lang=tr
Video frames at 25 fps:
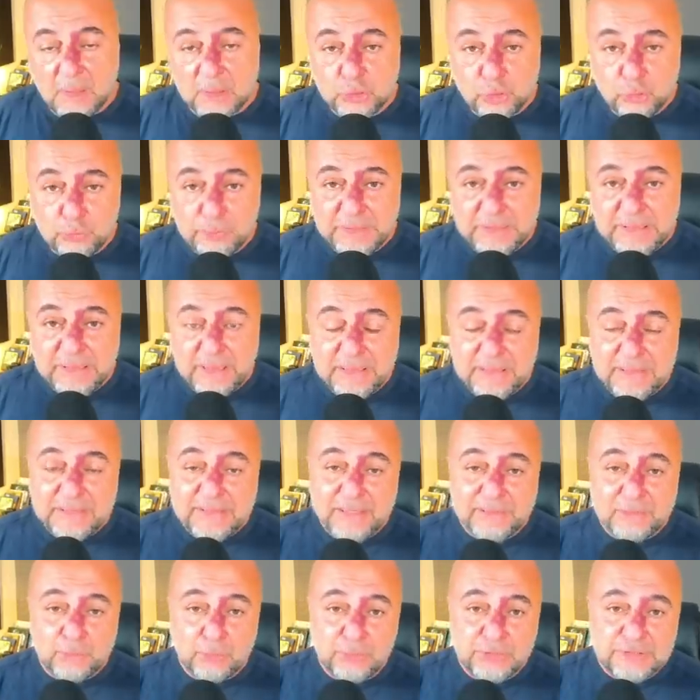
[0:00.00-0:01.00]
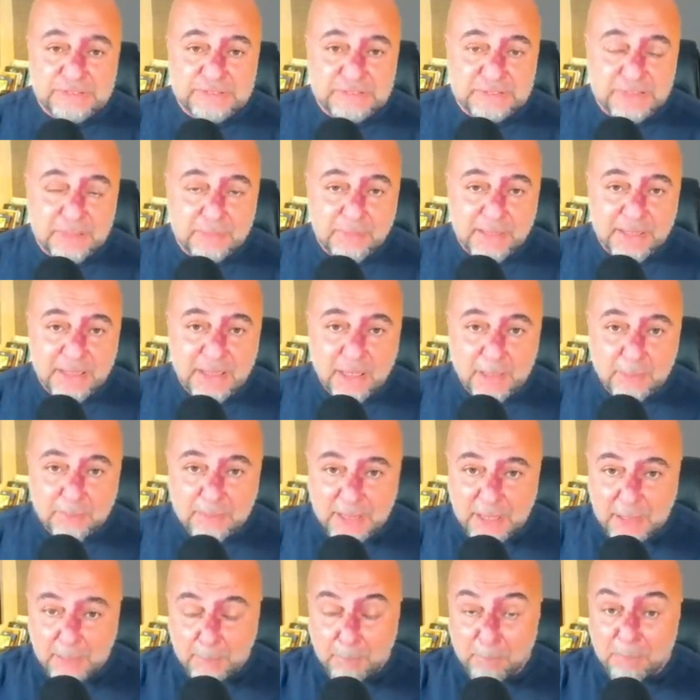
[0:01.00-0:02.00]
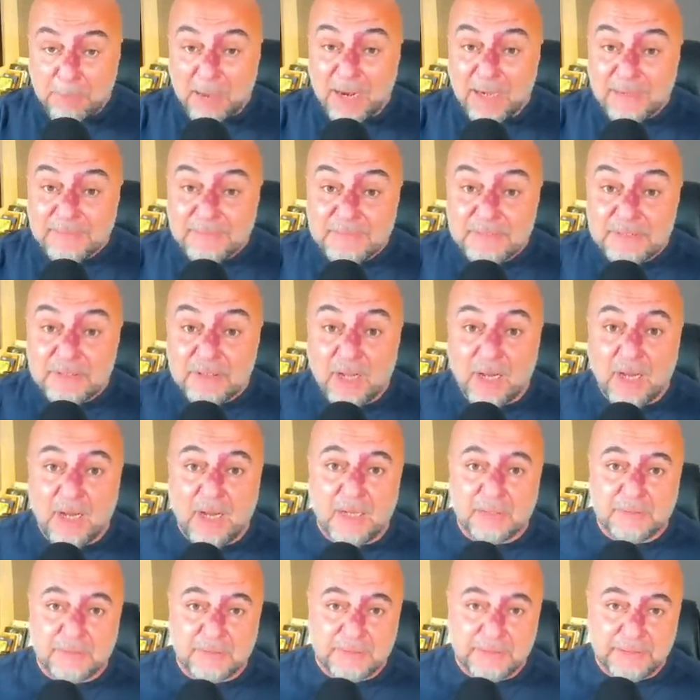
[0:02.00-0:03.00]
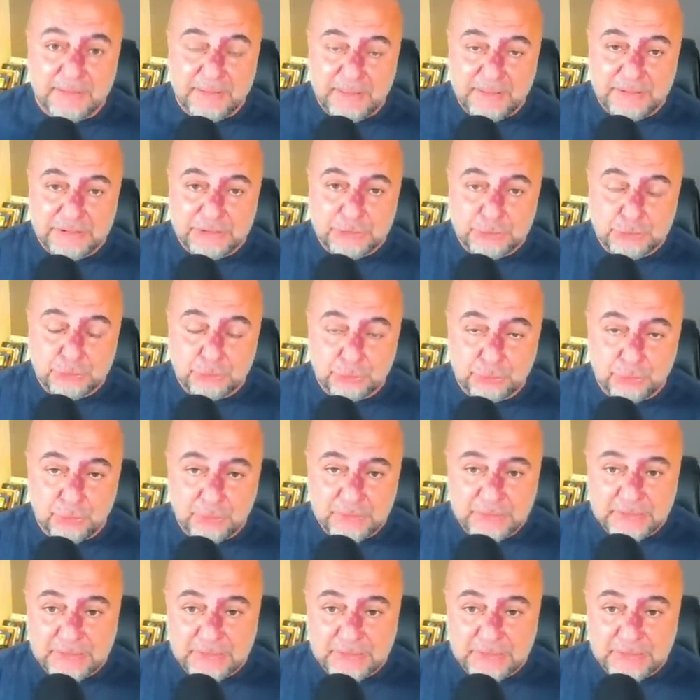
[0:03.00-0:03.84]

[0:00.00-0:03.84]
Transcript: Adobe yeni teknolojisiyle beraber partner ağını da geliştiriyor.